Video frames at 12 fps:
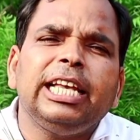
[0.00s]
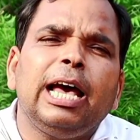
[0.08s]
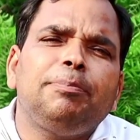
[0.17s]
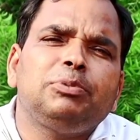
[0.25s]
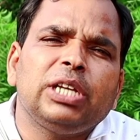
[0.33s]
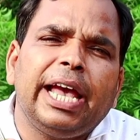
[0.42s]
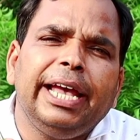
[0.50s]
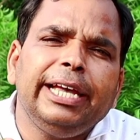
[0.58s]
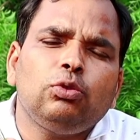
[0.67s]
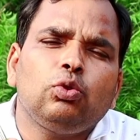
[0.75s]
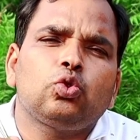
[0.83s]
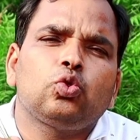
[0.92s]
इसे आप
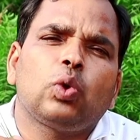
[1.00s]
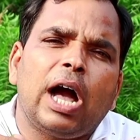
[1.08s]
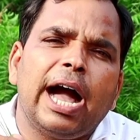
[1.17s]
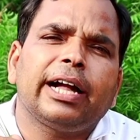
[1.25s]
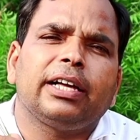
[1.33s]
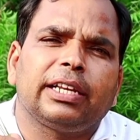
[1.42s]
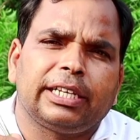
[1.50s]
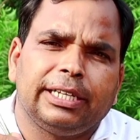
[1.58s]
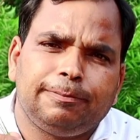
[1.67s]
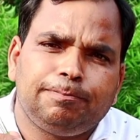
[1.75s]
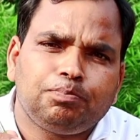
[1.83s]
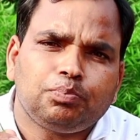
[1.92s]
चाहें तो सुखा
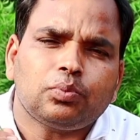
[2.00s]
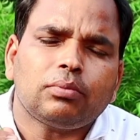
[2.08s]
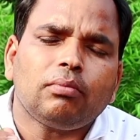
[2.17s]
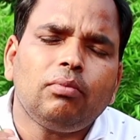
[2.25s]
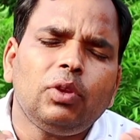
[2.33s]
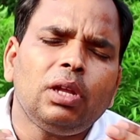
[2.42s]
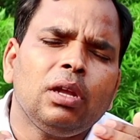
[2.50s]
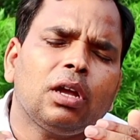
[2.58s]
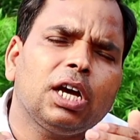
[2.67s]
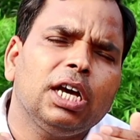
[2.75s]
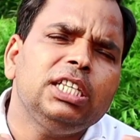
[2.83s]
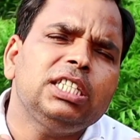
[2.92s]
करके
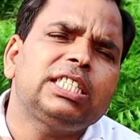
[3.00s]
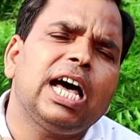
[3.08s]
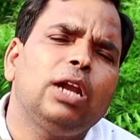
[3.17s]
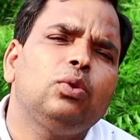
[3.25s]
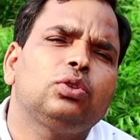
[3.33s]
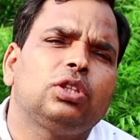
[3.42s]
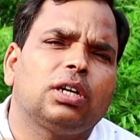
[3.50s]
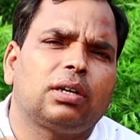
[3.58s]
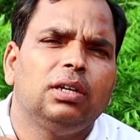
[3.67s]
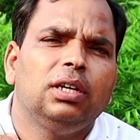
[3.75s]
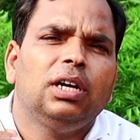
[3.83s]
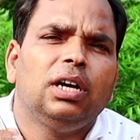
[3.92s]
कई सालों
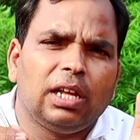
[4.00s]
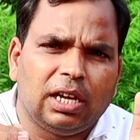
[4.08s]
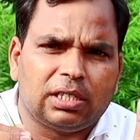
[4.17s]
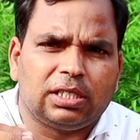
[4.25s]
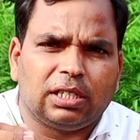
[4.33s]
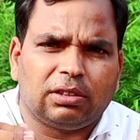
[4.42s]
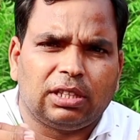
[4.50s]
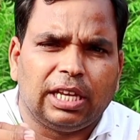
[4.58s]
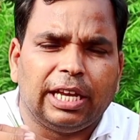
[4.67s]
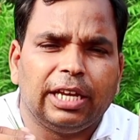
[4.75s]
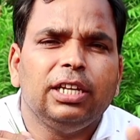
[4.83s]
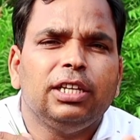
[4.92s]
तक रख
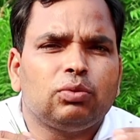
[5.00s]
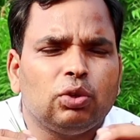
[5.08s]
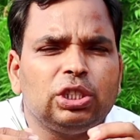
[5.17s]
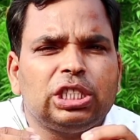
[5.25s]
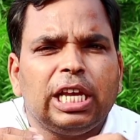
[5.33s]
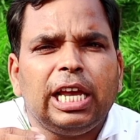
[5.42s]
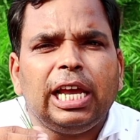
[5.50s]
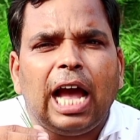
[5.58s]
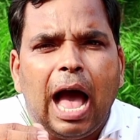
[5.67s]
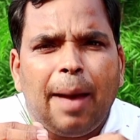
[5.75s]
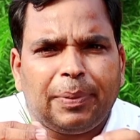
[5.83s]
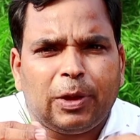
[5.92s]
सकते हैं तो इसे
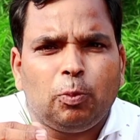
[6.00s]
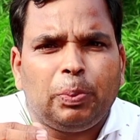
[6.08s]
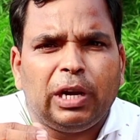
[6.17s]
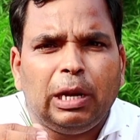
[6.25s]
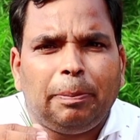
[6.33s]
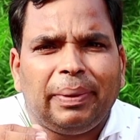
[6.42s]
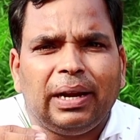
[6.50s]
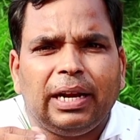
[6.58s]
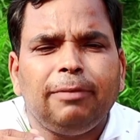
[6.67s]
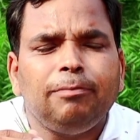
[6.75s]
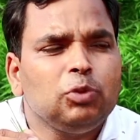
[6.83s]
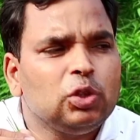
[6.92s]
आपके ऊपर
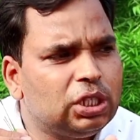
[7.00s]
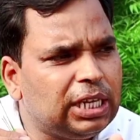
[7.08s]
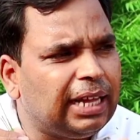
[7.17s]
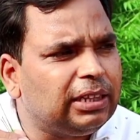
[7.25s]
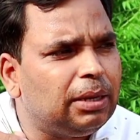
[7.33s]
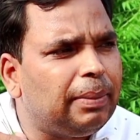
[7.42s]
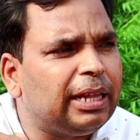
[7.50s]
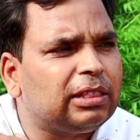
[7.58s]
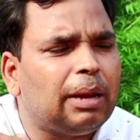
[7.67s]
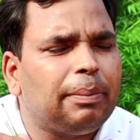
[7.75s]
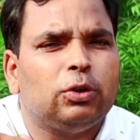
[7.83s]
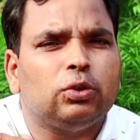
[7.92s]
डिपेंड है ज़्यादा
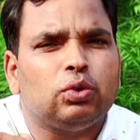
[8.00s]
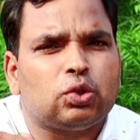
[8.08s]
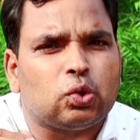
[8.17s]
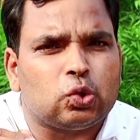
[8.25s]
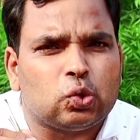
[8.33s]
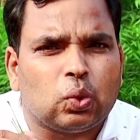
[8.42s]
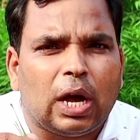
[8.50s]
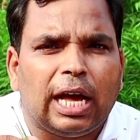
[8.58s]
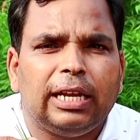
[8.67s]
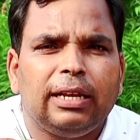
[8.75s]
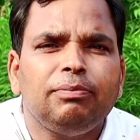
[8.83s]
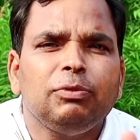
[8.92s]
मात्रा में हो तो इसको
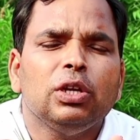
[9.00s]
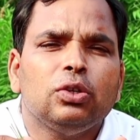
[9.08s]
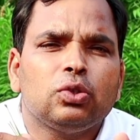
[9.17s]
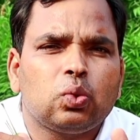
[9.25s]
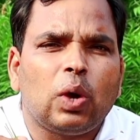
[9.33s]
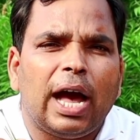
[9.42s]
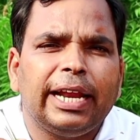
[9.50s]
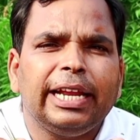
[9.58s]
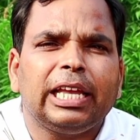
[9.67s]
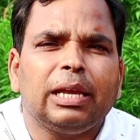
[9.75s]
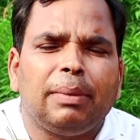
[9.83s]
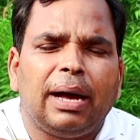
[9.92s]
सुखा लें
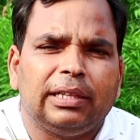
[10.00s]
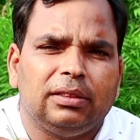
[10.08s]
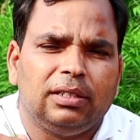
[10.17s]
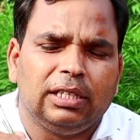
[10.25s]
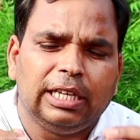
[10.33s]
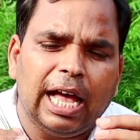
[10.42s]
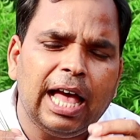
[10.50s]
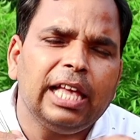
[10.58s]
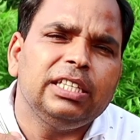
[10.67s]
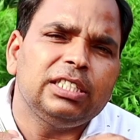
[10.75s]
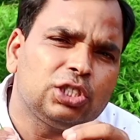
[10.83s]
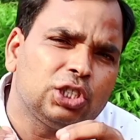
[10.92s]
सुखाने के बाद या
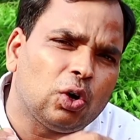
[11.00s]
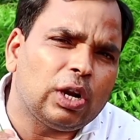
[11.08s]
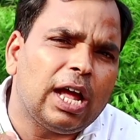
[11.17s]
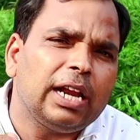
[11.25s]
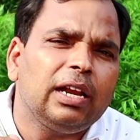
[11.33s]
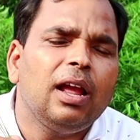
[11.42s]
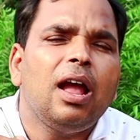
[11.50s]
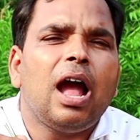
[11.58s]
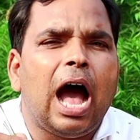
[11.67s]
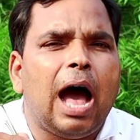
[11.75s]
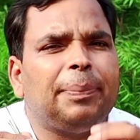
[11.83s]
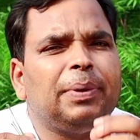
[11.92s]
इस दौरान
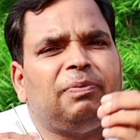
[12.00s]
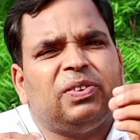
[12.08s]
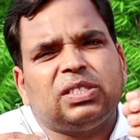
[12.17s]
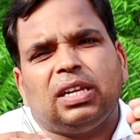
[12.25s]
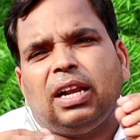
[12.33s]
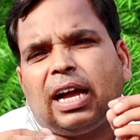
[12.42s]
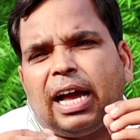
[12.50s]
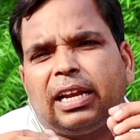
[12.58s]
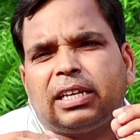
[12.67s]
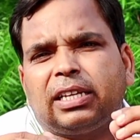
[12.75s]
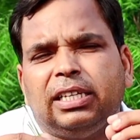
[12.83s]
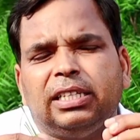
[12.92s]
आपने फसल
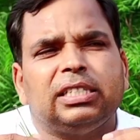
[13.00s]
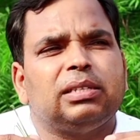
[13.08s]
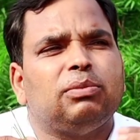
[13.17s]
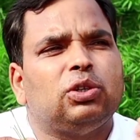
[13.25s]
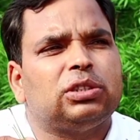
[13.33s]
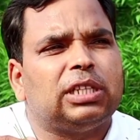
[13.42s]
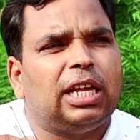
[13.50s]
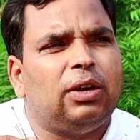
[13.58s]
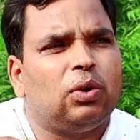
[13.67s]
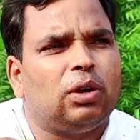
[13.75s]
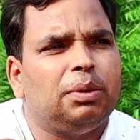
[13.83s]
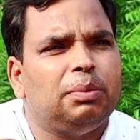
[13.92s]
लगा रखी है जैसे बहुत
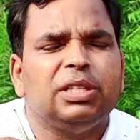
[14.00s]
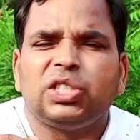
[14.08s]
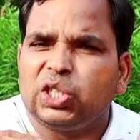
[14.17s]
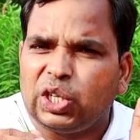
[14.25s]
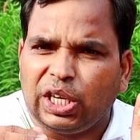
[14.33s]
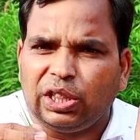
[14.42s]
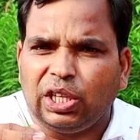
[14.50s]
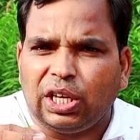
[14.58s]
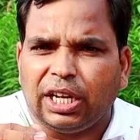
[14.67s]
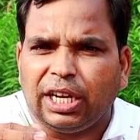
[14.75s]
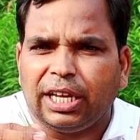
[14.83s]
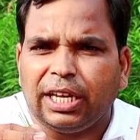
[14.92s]
सारे लोग अभी मिर्च की
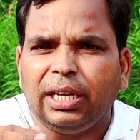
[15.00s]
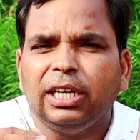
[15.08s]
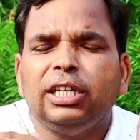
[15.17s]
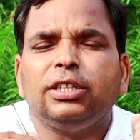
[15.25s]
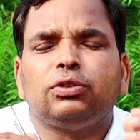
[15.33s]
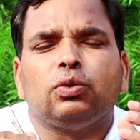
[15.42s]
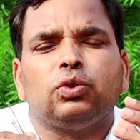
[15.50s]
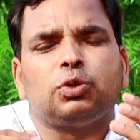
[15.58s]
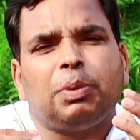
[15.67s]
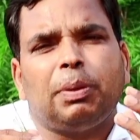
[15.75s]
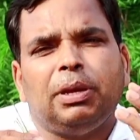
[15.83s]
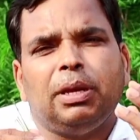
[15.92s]
खेती करेंगे तो
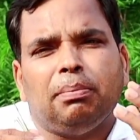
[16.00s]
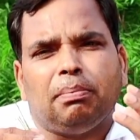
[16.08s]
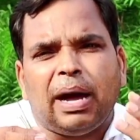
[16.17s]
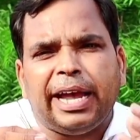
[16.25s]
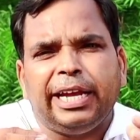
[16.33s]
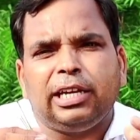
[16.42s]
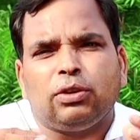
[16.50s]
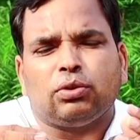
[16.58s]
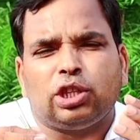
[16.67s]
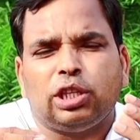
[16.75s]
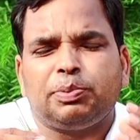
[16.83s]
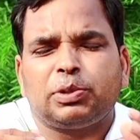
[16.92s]
उस पर भी माइट
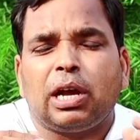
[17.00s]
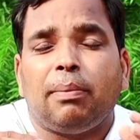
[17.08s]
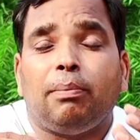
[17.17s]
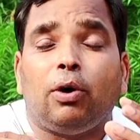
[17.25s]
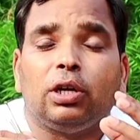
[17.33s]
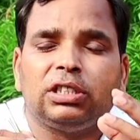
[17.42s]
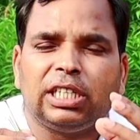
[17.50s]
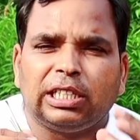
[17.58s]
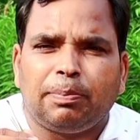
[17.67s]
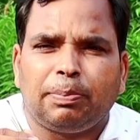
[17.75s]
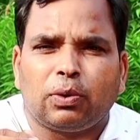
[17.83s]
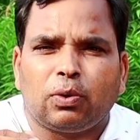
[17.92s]
और थिप्स का बहुत
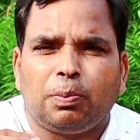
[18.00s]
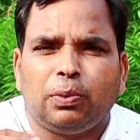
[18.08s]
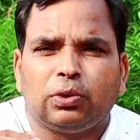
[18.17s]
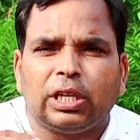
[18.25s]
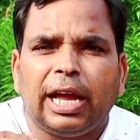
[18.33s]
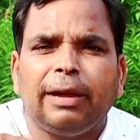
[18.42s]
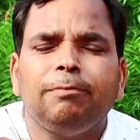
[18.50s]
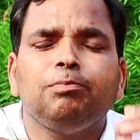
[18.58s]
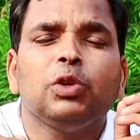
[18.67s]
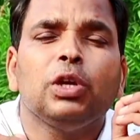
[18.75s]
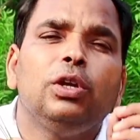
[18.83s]
ज़्यादा प्रकोप होता है